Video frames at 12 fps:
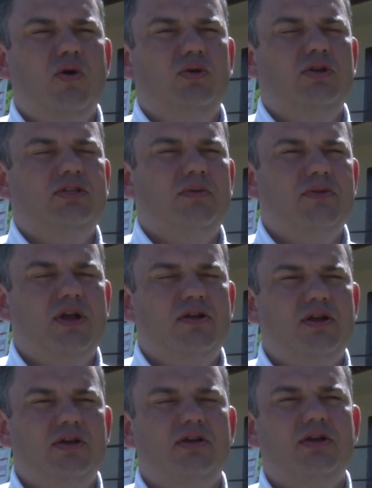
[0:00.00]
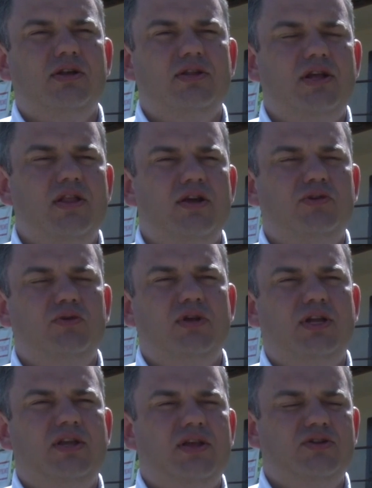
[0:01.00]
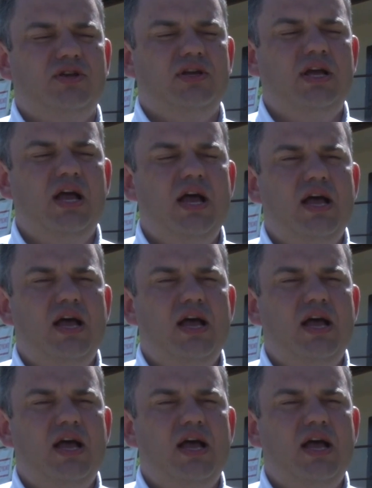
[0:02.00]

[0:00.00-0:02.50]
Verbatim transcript: udostępniania ich dalej tutaj na naszej